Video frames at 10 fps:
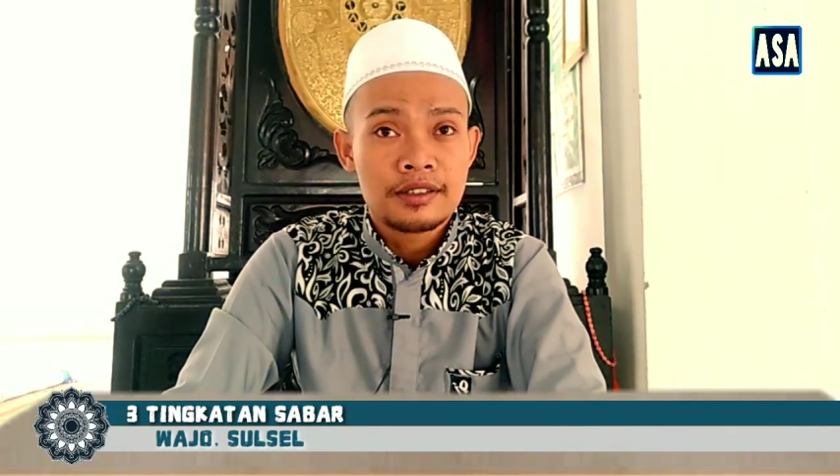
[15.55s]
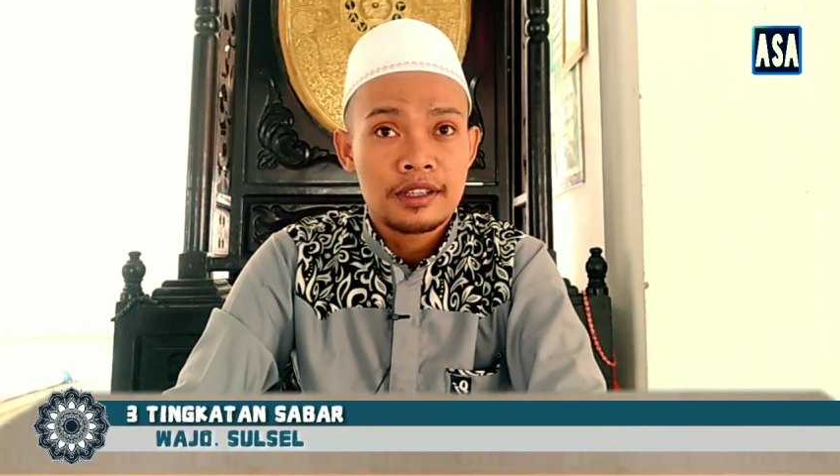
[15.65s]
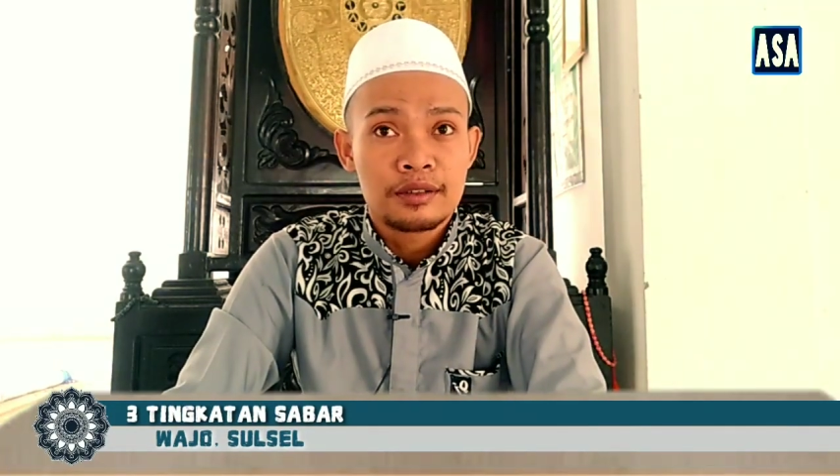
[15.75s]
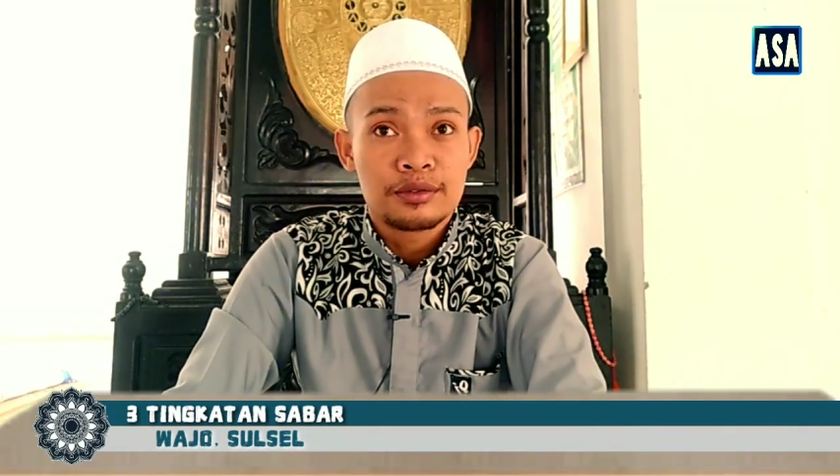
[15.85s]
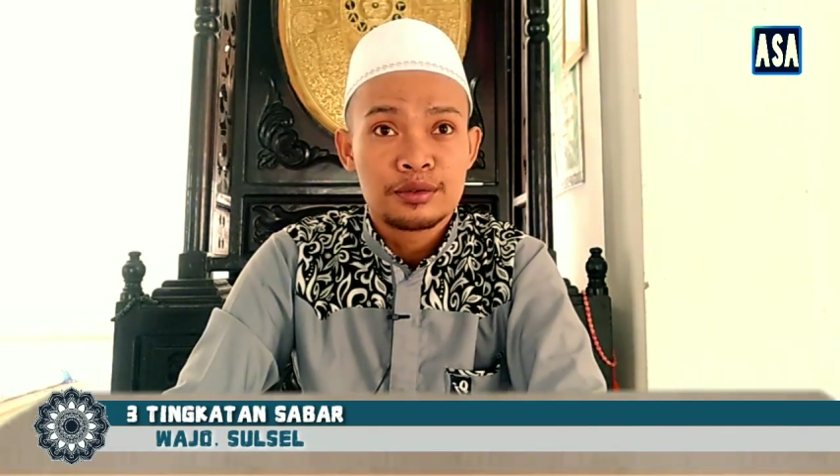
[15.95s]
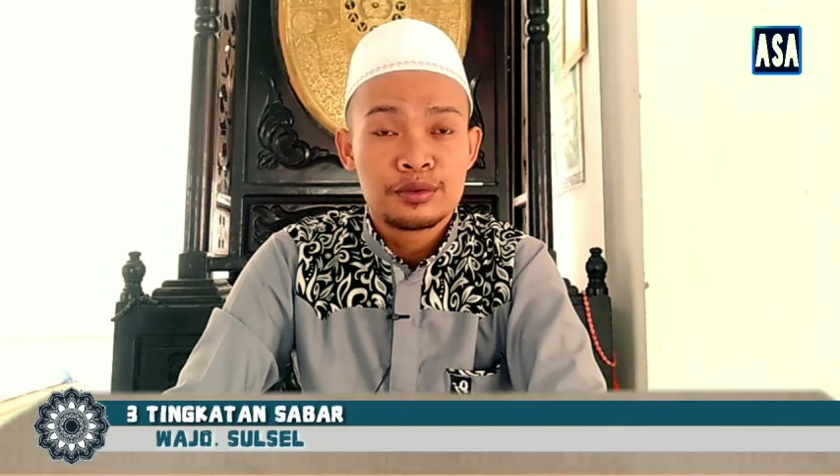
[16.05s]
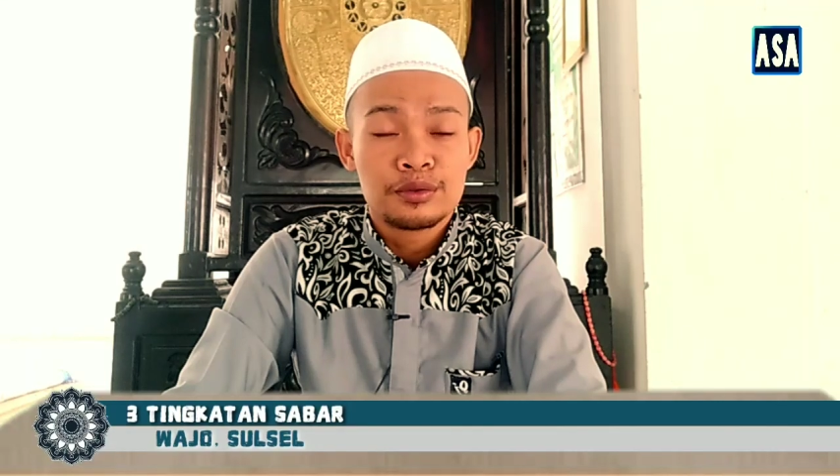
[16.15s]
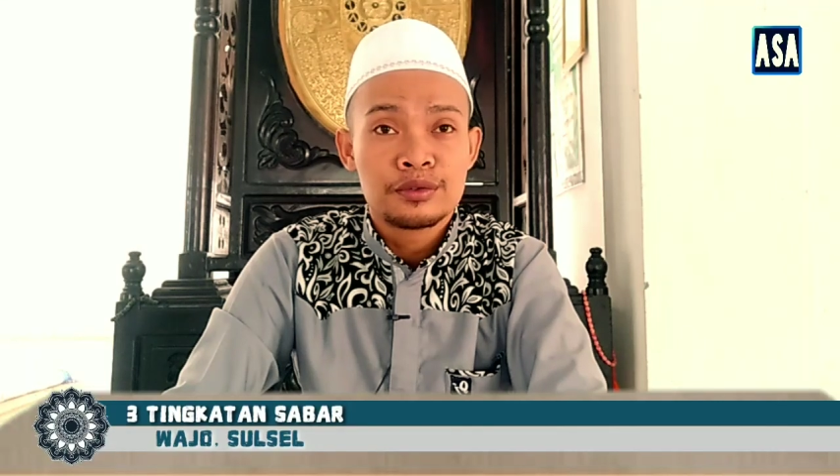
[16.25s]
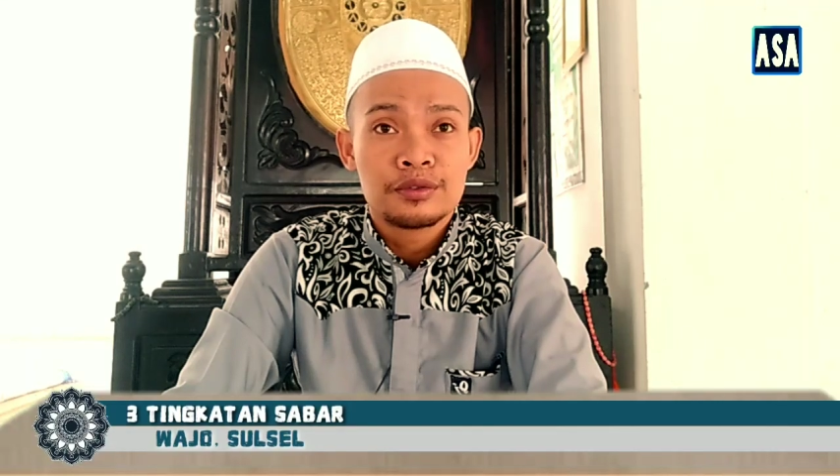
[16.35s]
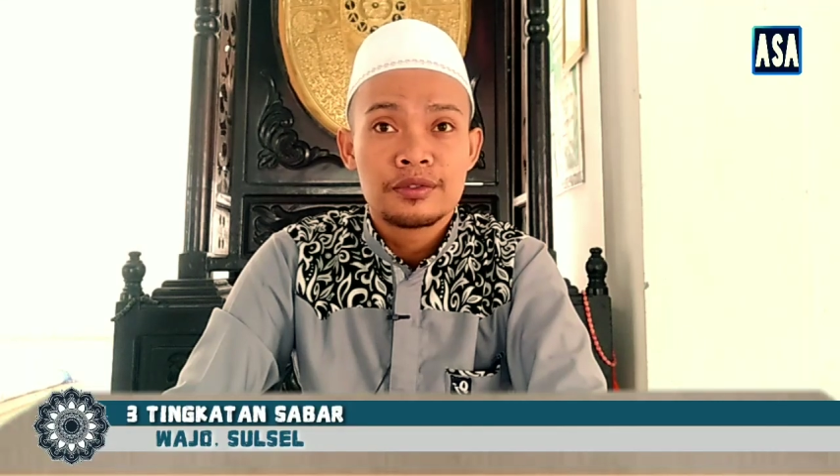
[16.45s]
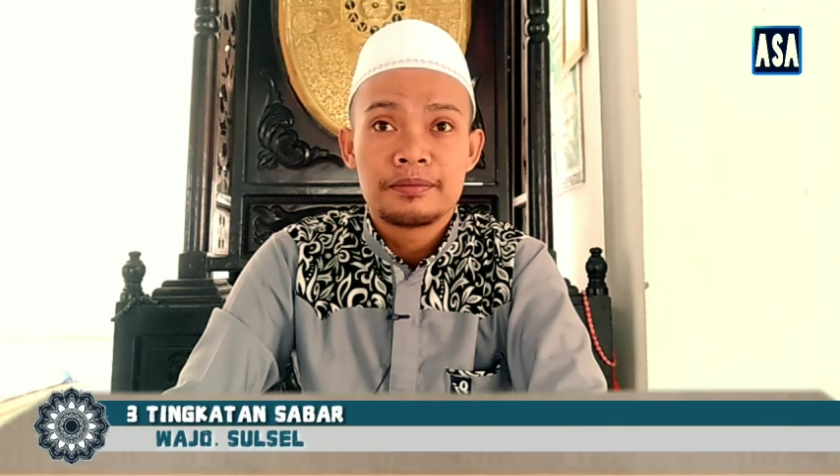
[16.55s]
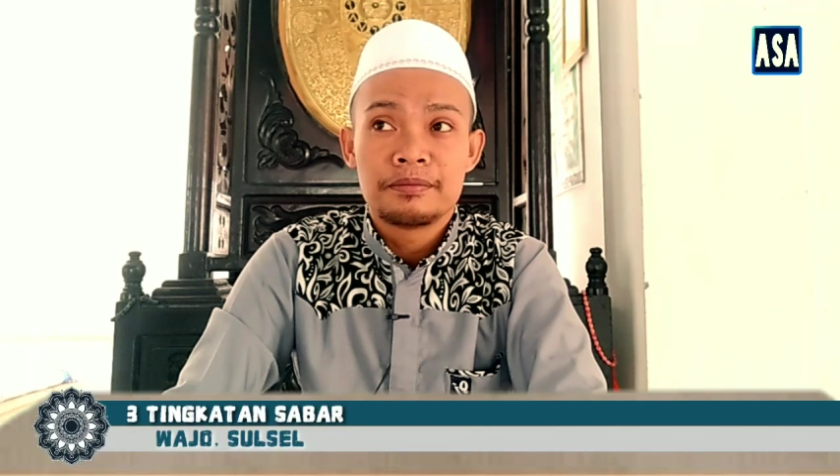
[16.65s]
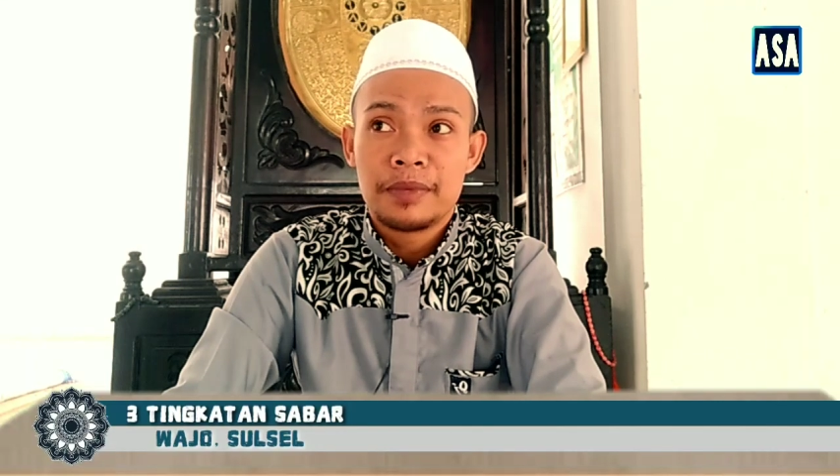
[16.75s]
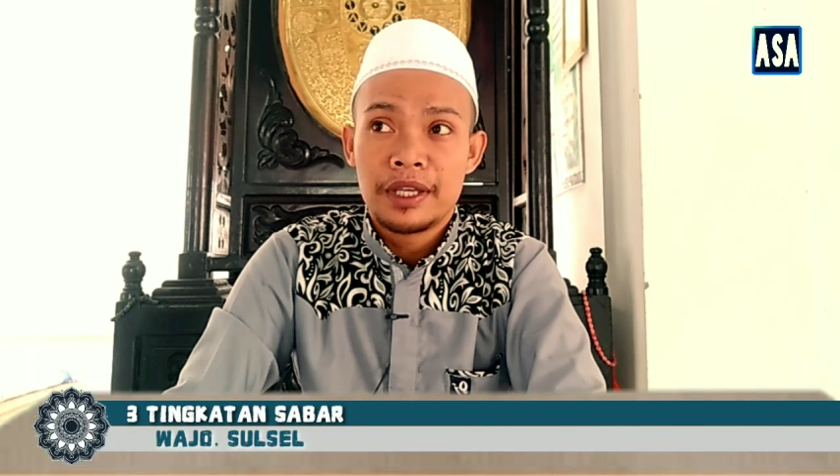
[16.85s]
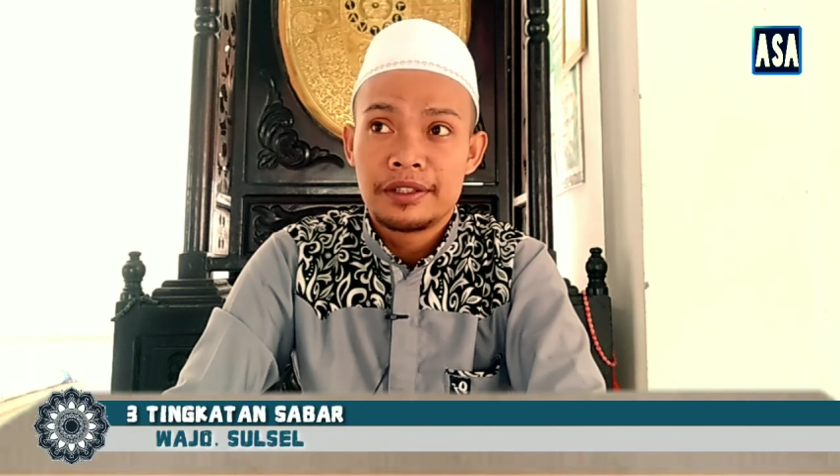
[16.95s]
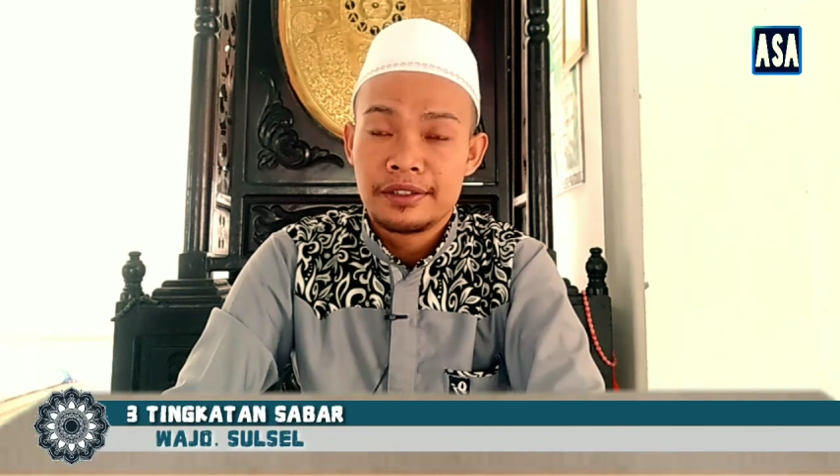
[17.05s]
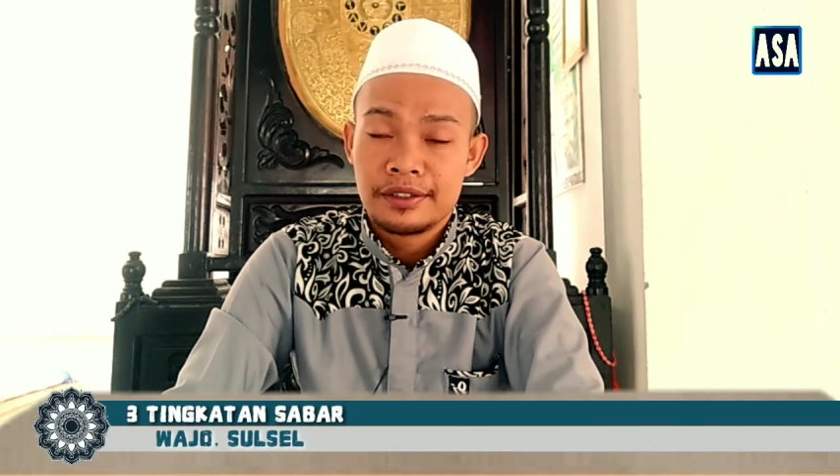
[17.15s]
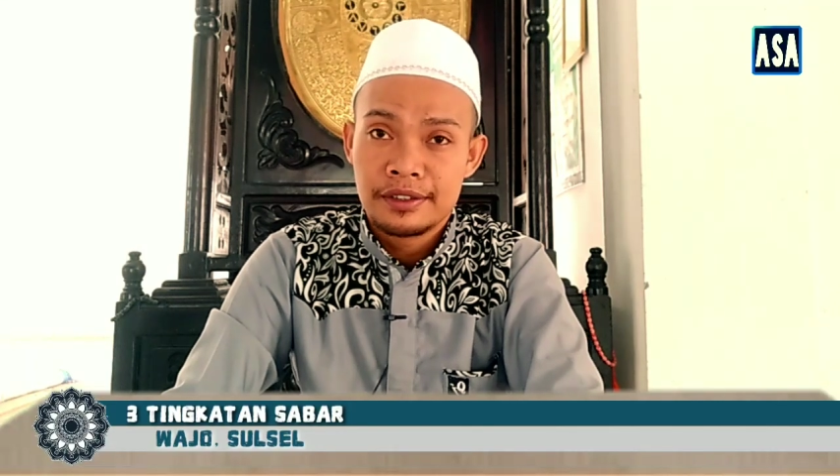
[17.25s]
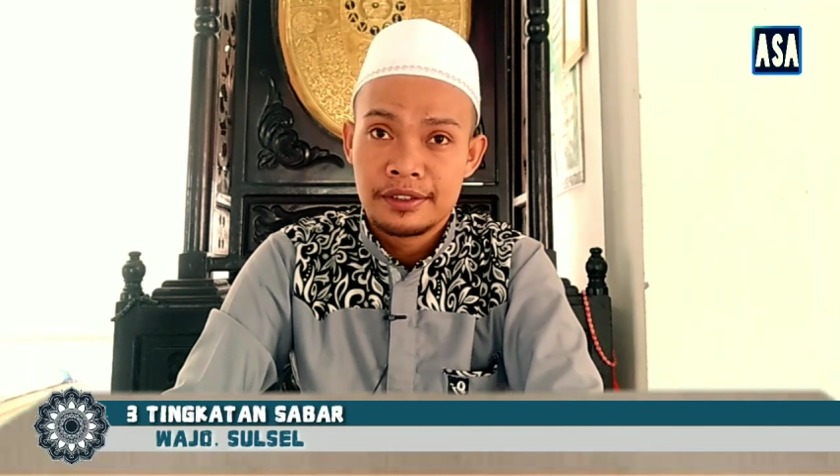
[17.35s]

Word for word: 1 Mei